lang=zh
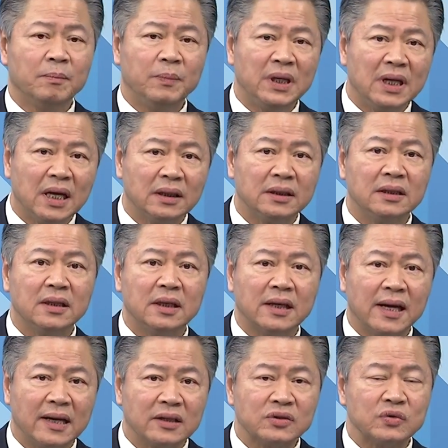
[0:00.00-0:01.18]
宾拉登的
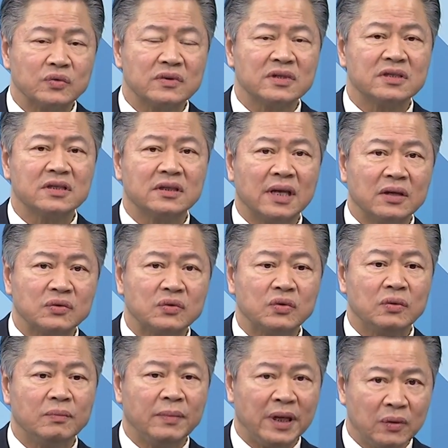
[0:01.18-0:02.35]
盖达组织是当
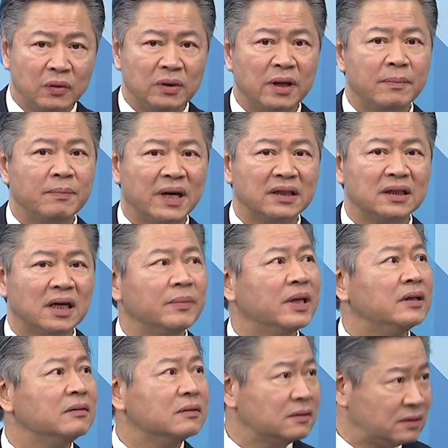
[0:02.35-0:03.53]
初美国人帮他
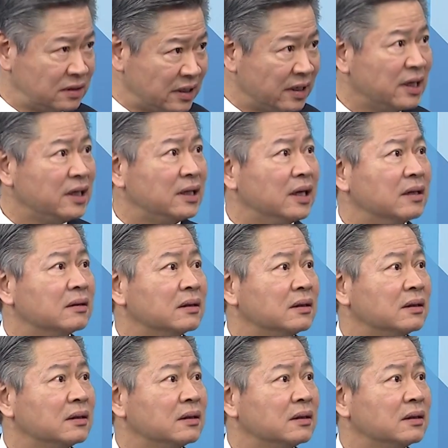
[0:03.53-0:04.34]
们成立的、